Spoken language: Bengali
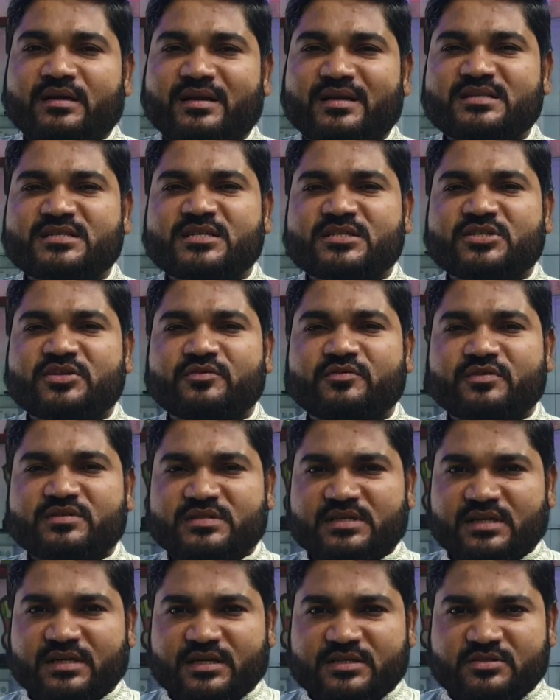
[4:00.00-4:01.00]
ট্রানজেকশন
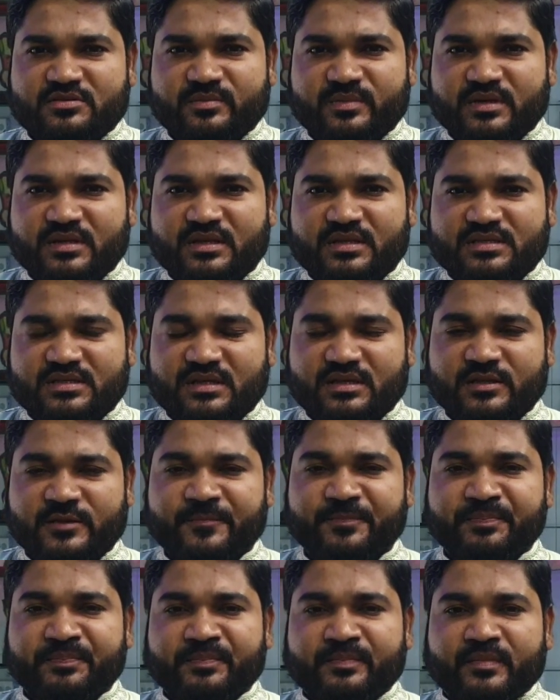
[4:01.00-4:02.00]
করছেন কাস্টমারদের সাথে
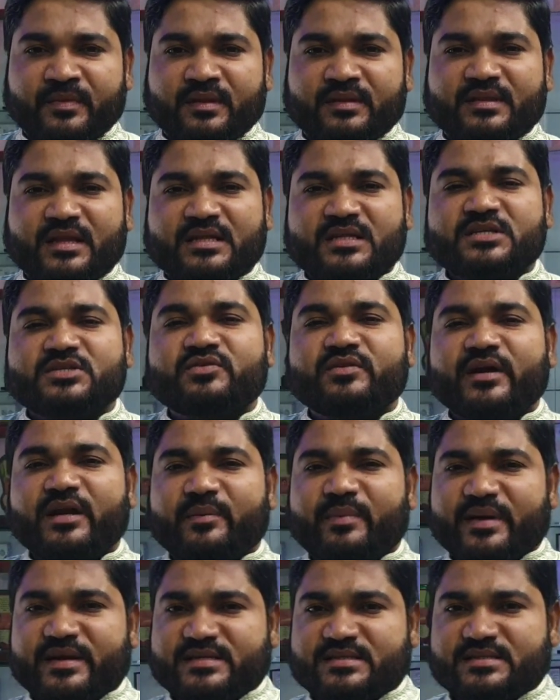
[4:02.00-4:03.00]
তাদের জন্য
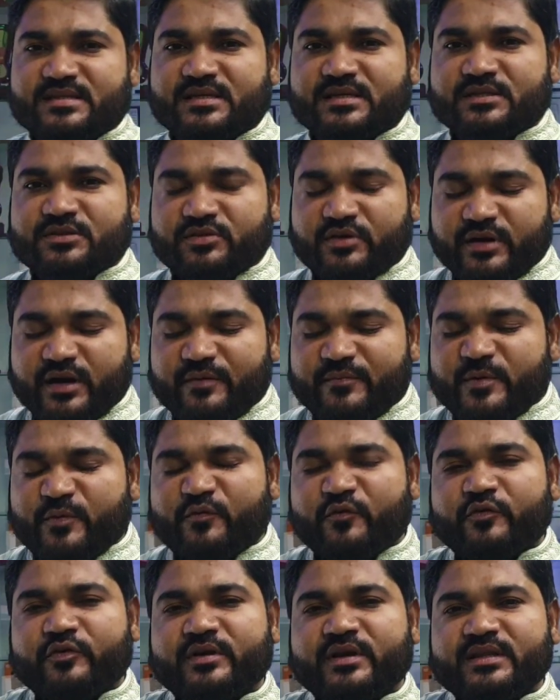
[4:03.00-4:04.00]
অ্যাডভাইস ধরেন আমি
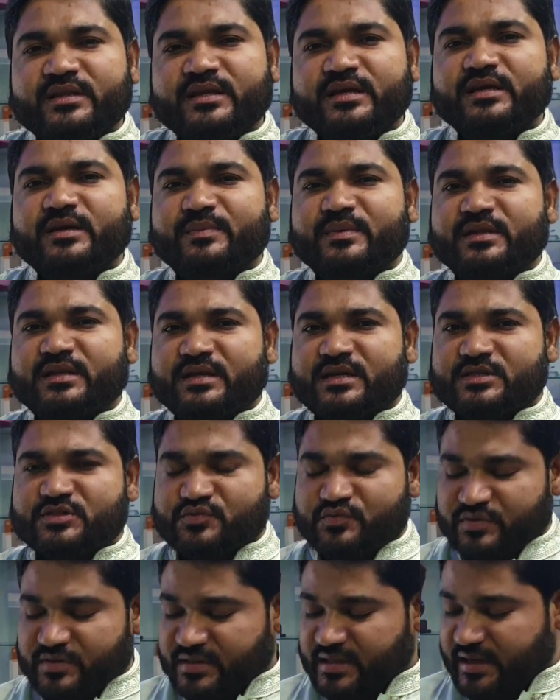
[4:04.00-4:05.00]
ফোনটা দিই আপনাদেরকে
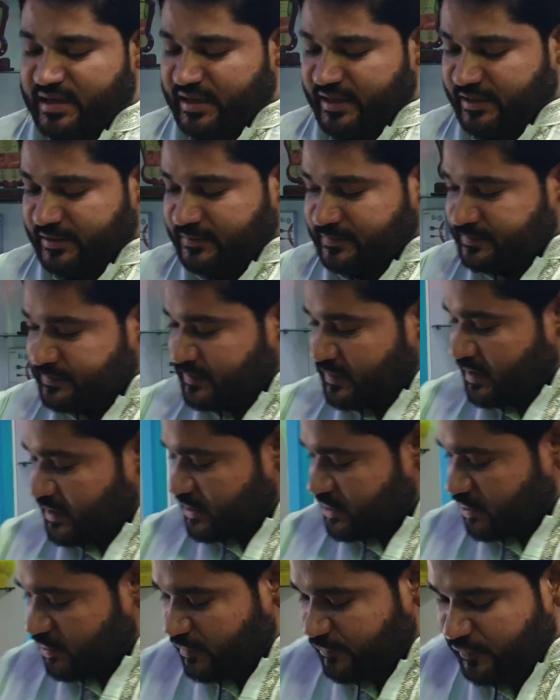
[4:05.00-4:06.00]
যুক্তি দেখাই
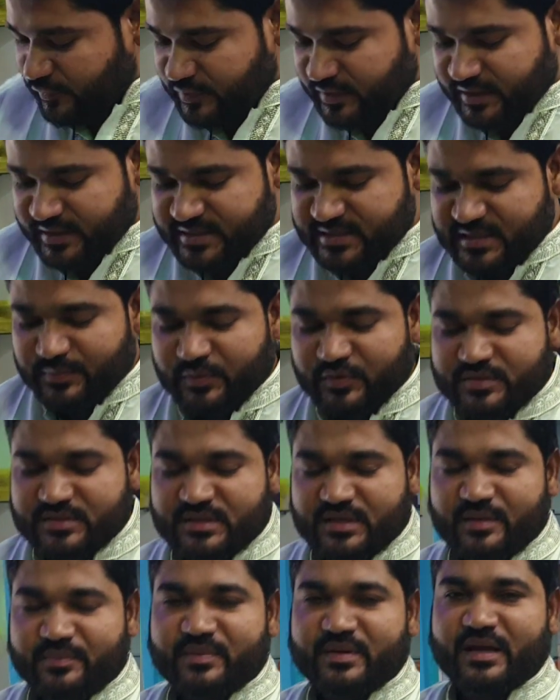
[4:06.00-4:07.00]
যখন ফোনটা রিসিভ
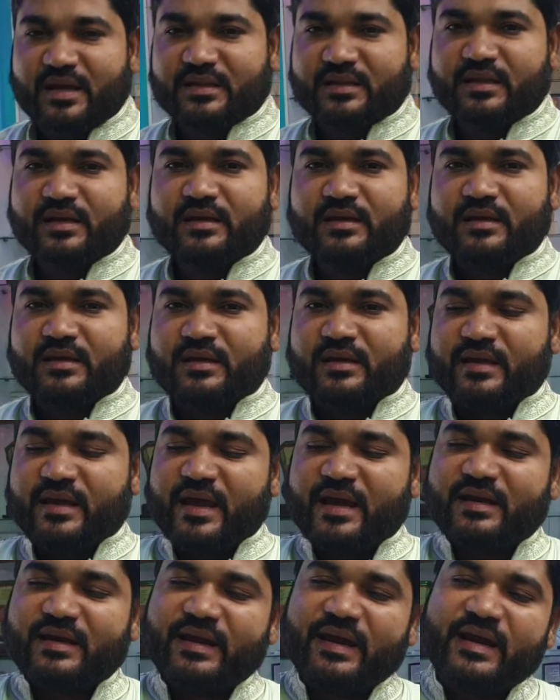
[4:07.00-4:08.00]
করছেন আপনি হাতে
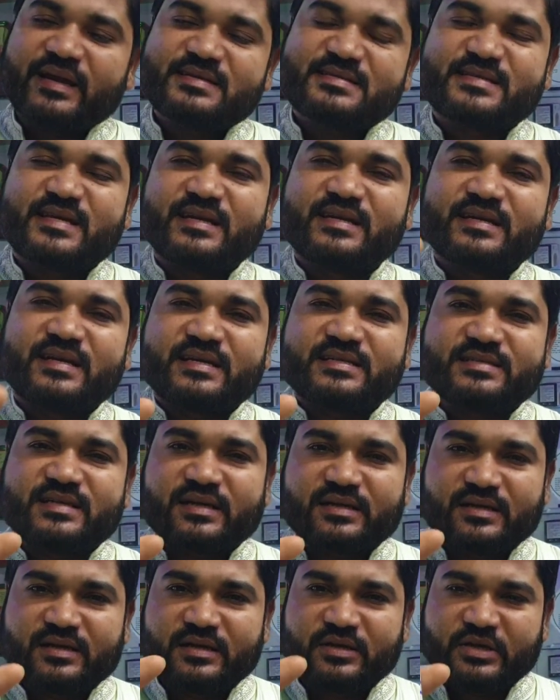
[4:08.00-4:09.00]
একটা হ্যান্ড
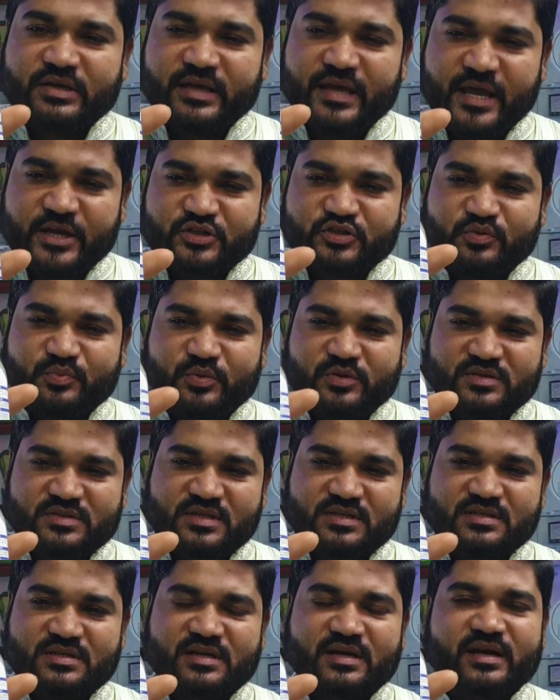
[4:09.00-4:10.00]
স্যানিটাইজার একশো
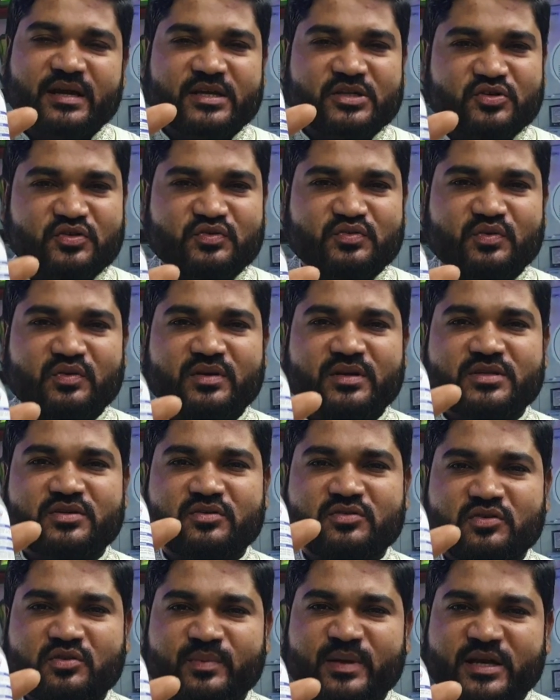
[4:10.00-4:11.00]
পঞ্চাশ টাকা একশো চল্লিশ
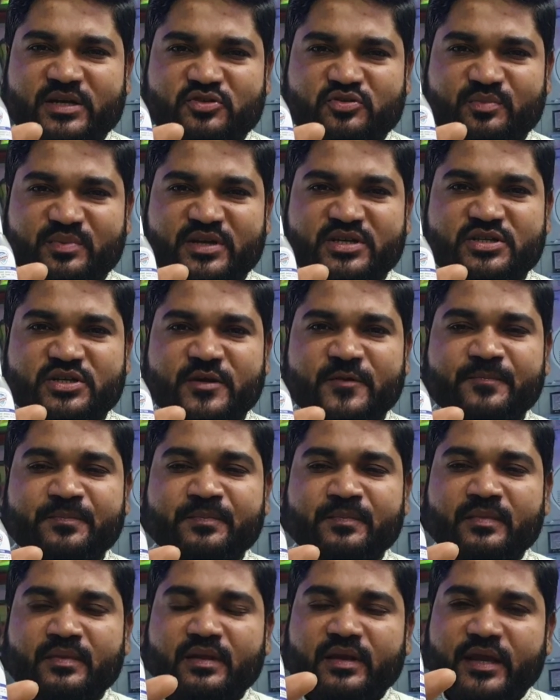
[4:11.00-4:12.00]
অথবা একশো বিশ
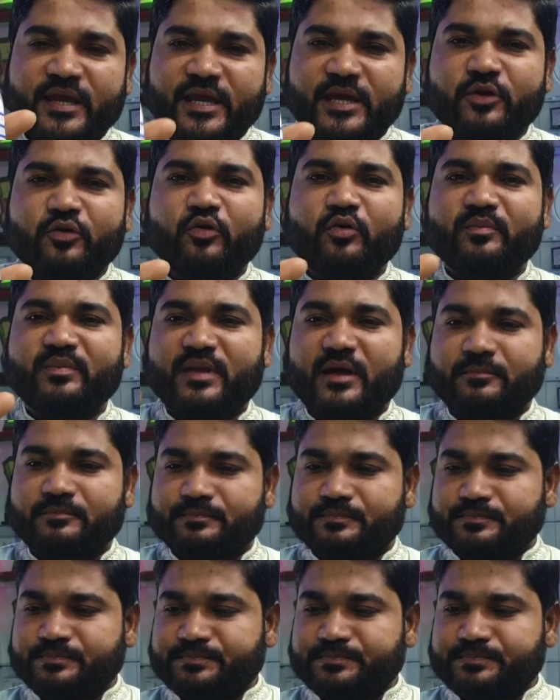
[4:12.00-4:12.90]
এরকম দাম